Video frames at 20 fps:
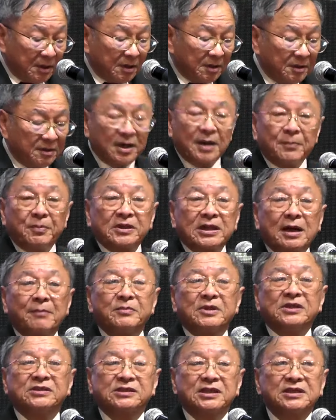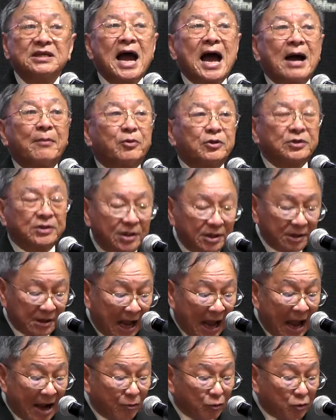ในพระธรรมอิสยาห์บทที่
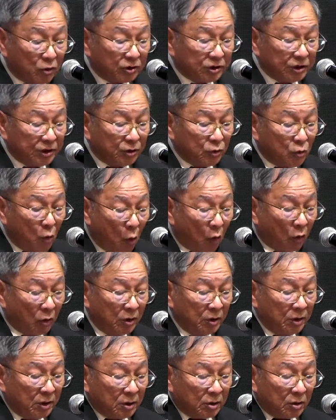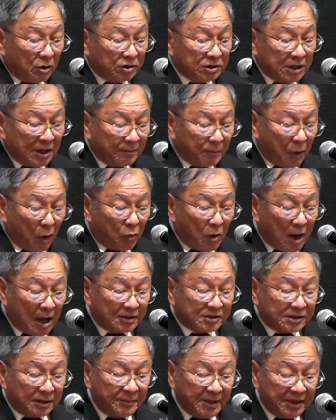9ข้อที่ 6ก็ยังบอกว่า
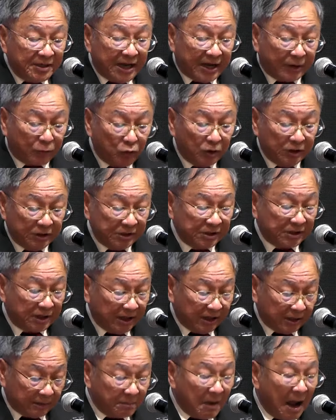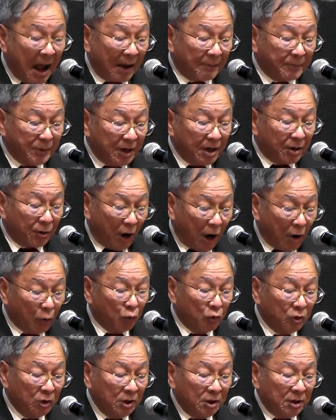จะมีเด็กคนหนึ่งเกิดมาเพื่อเรา
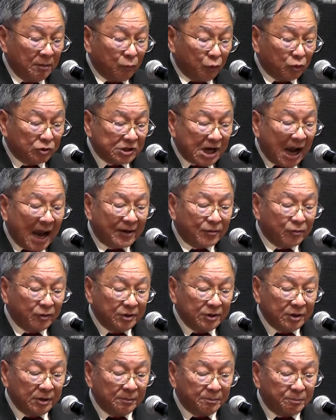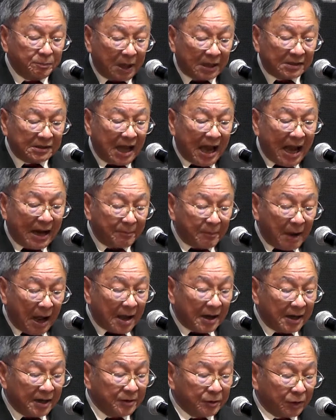บุตรชายคนหนึ่งประทานมา
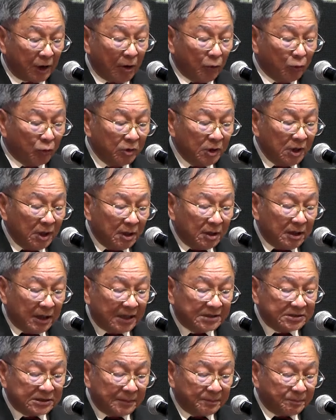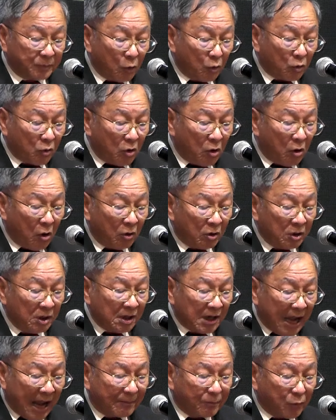ให้เรา และจะปกครอง
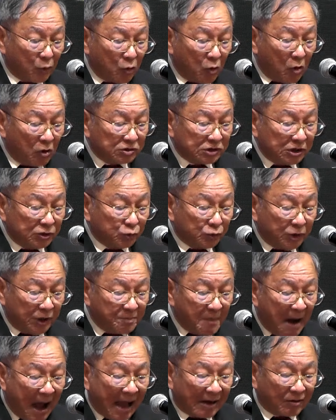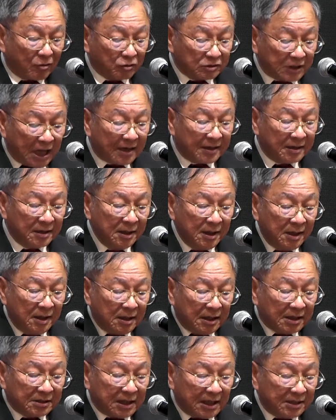การปกครองจะอยู่ที่บ่าของท่าน
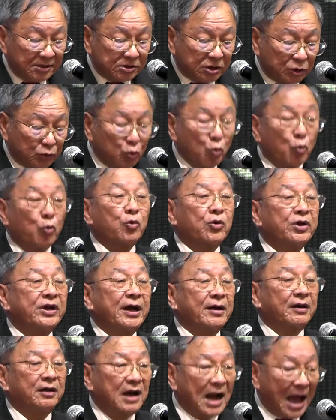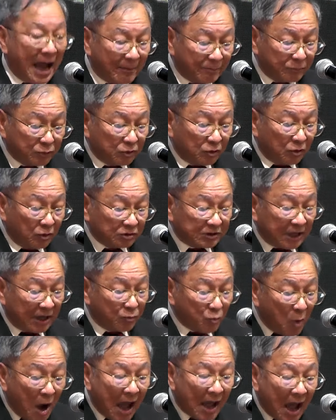และท่านจะถูกเรียกนามของท่านว่า